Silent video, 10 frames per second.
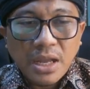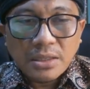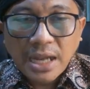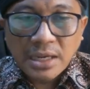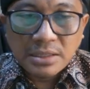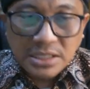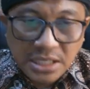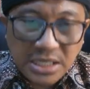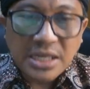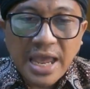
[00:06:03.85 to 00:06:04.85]
Dan di
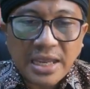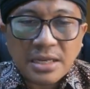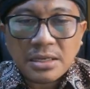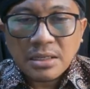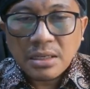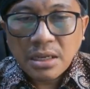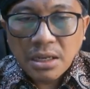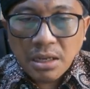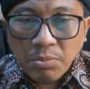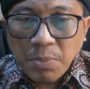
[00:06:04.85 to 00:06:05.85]
sisi lain,
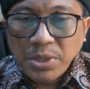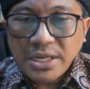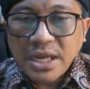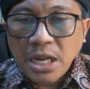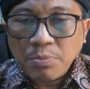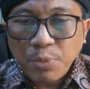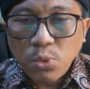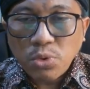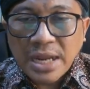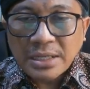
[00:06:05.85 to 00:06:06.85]
memberikan
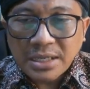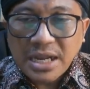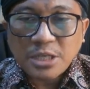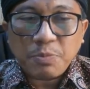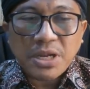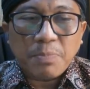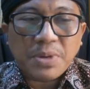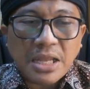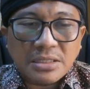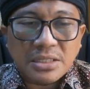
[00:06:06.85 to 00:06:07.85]
pukulan keras pada
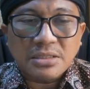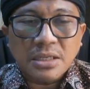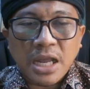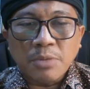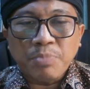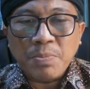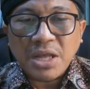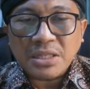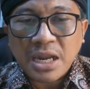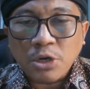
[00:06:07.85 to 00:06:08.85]
Prancis dengan
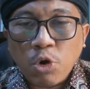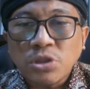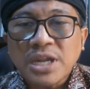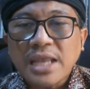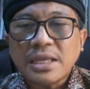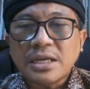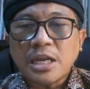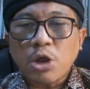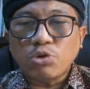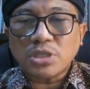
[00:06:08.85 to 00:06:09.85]
pembatalan kontraknya
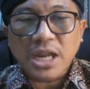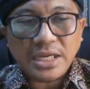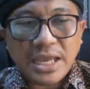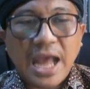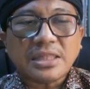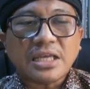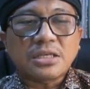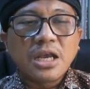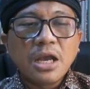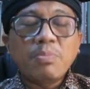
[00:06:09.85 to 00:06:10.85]
dengan Australia atas
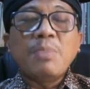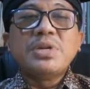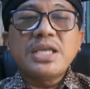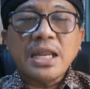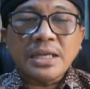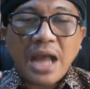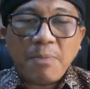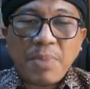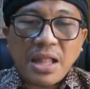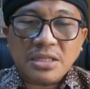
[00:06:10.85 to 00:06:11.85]
pembelian
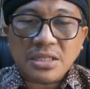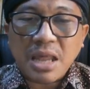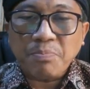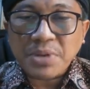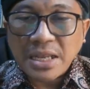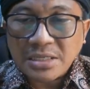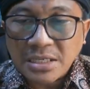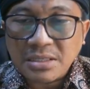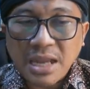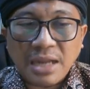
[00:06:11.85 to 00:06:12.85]
kapal selam
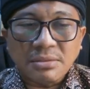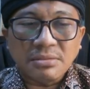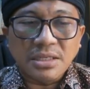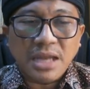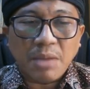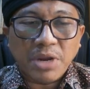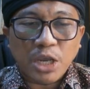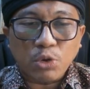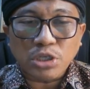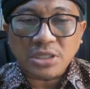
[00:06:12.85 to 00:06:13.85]
Prancis dan tidak
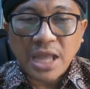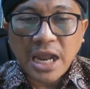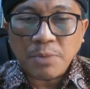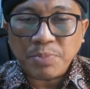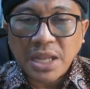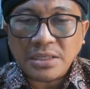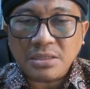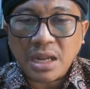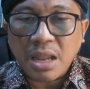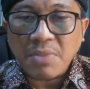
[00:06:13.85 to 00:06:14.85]
mengikut sertakan Prancis
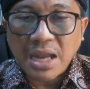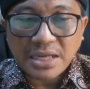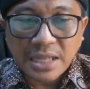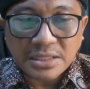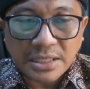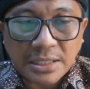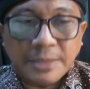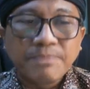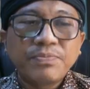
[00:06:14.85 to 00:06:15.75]
dalam aliansi ini.